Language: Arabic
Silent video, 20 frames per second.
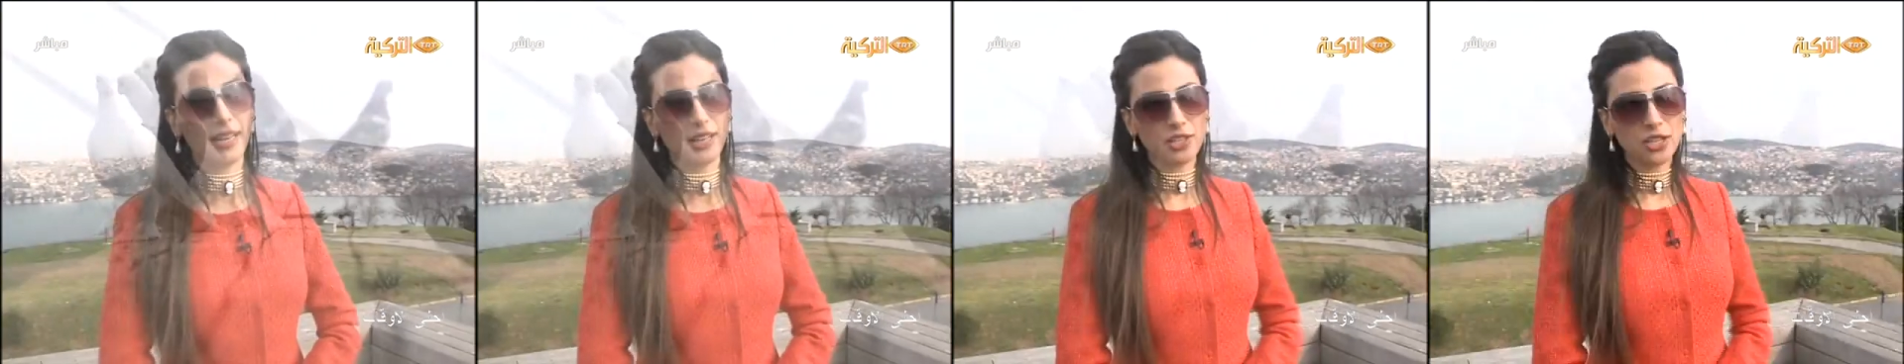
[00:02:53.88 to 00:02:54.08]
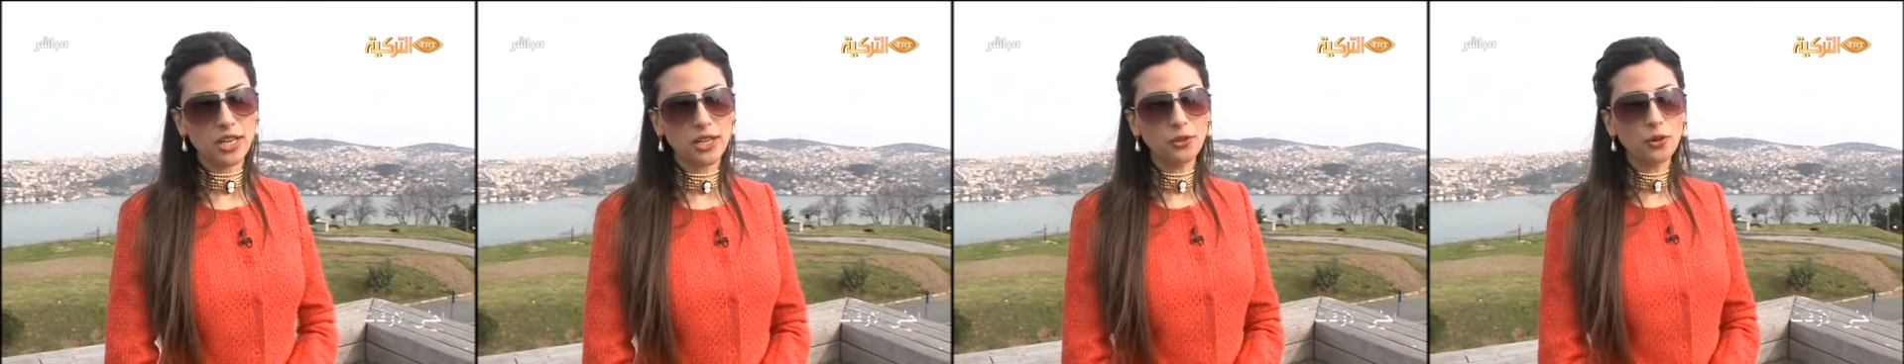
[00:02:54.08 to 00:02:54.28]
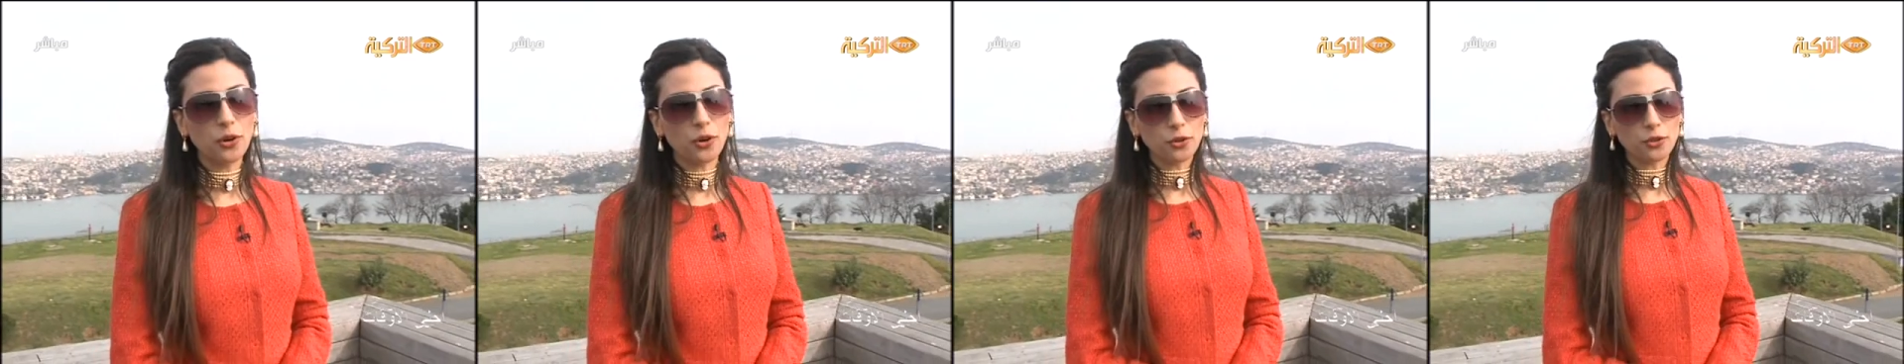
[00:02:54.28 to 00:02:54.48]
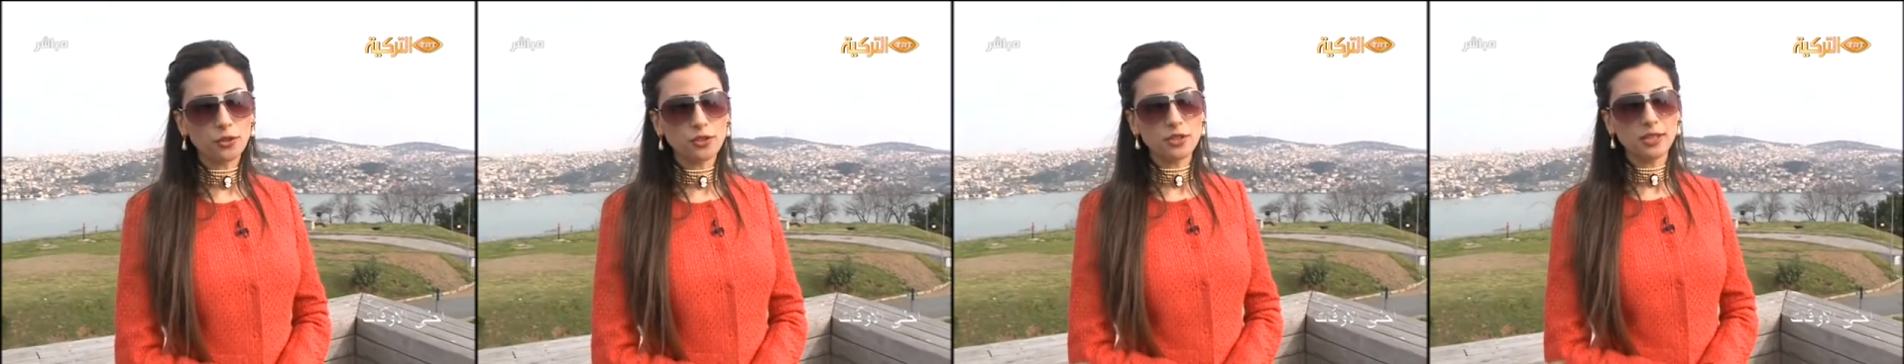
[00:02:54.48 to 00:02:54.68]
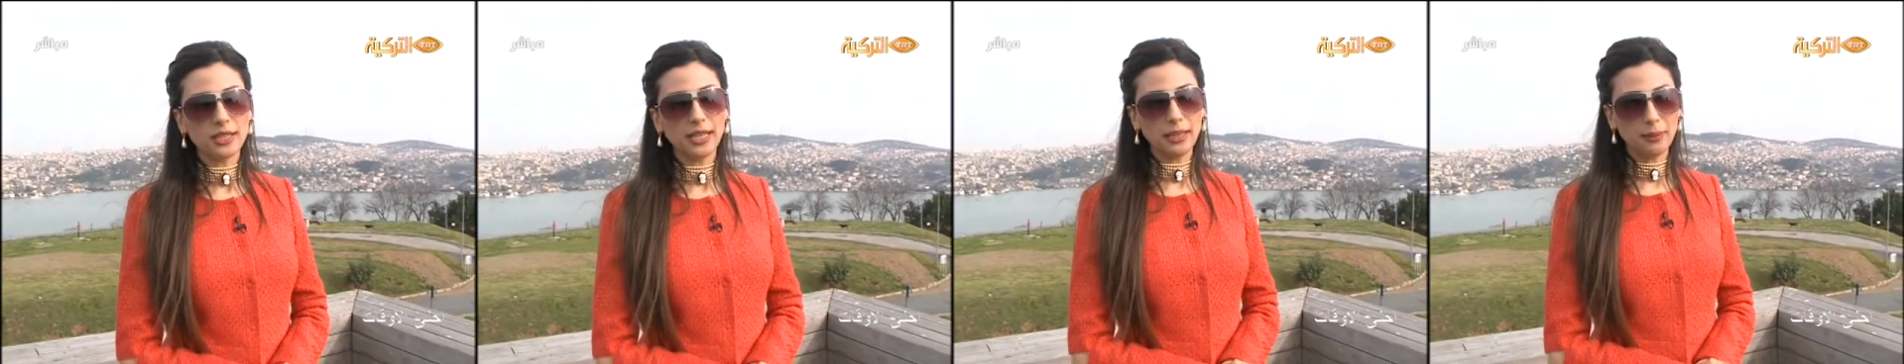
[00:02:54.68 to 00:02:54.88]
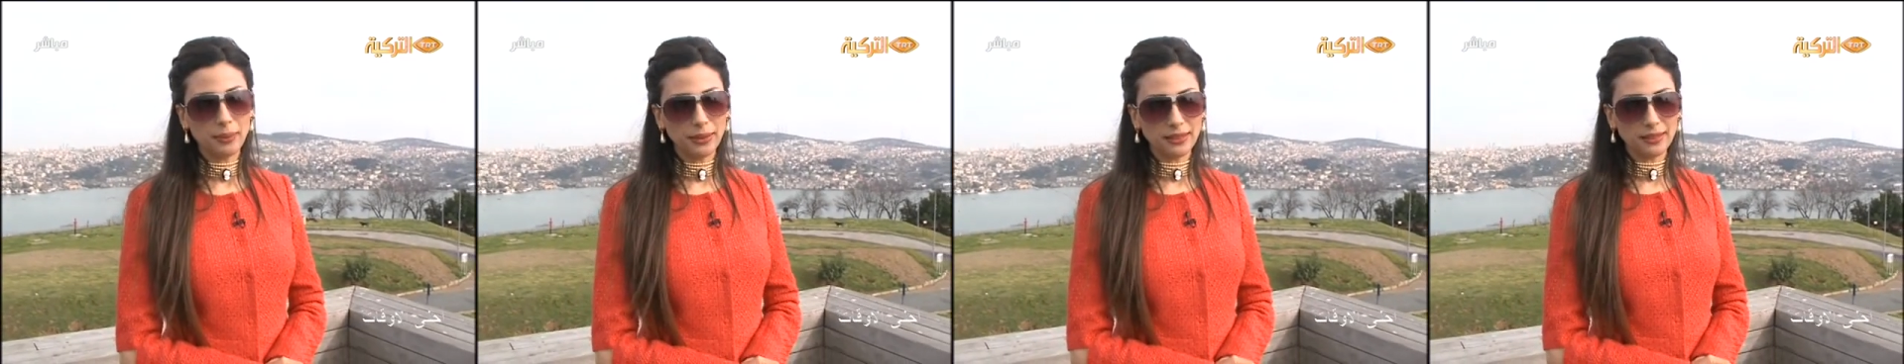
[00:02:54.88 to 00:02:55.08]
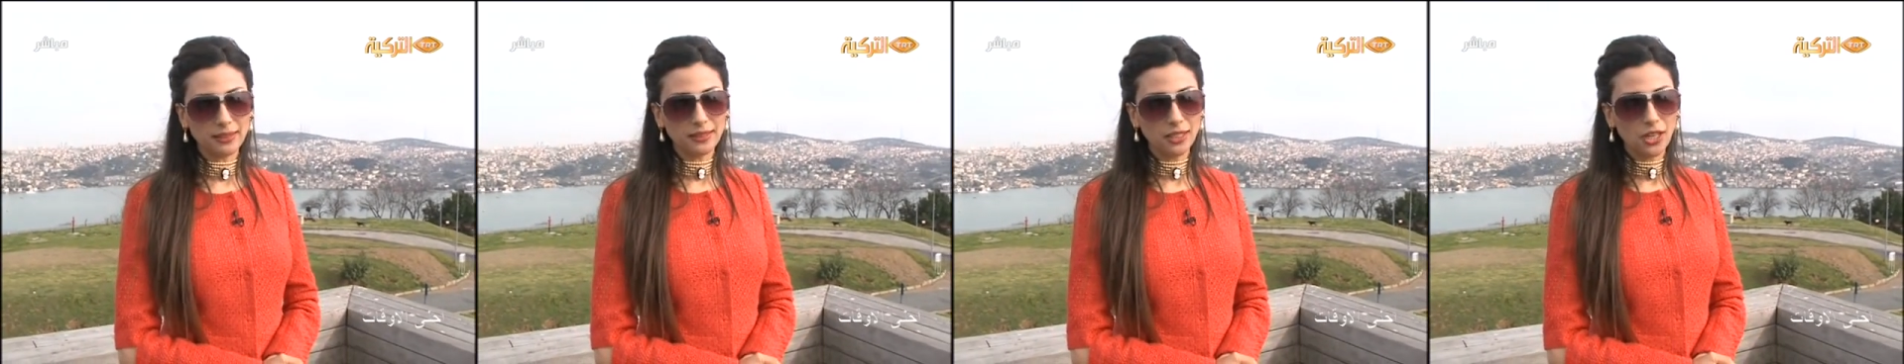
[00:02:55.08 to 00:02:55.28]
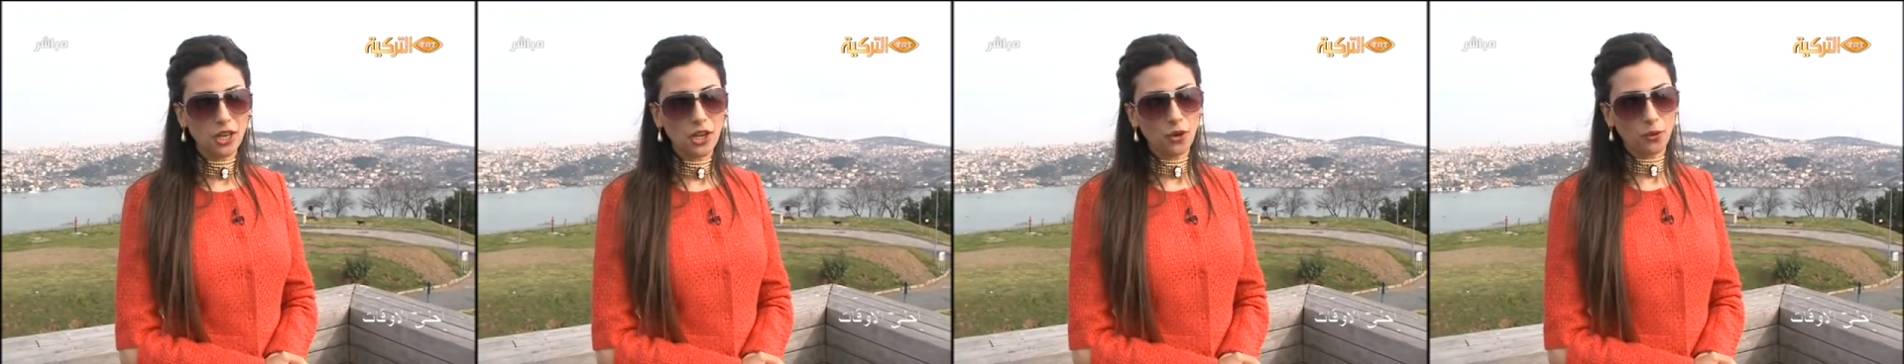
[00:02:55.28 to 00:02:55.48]
علشان يقرص
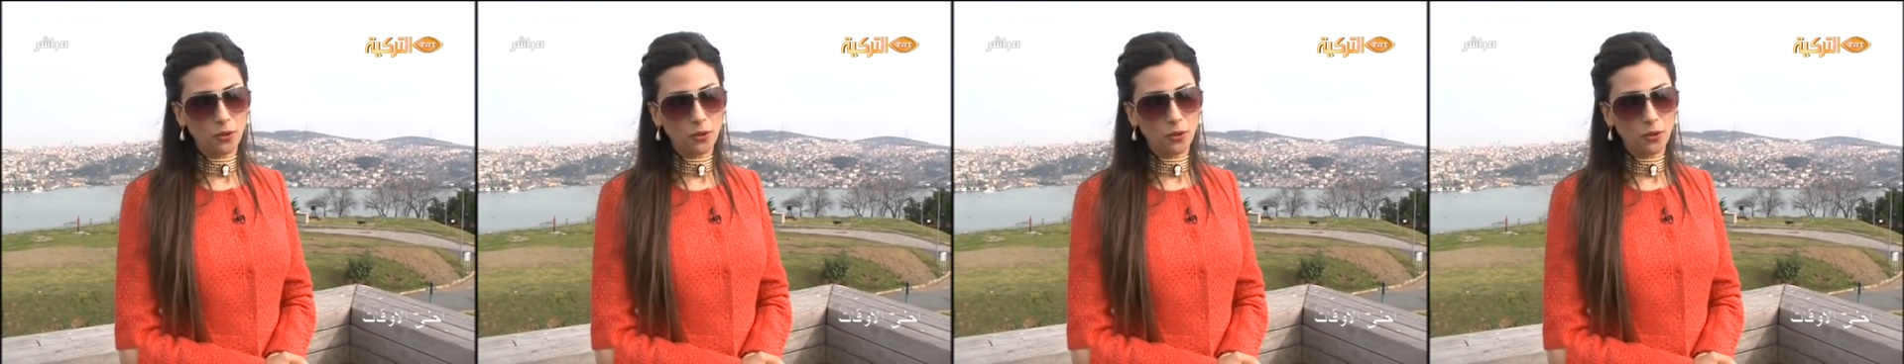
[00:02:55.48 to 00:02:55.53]
البنت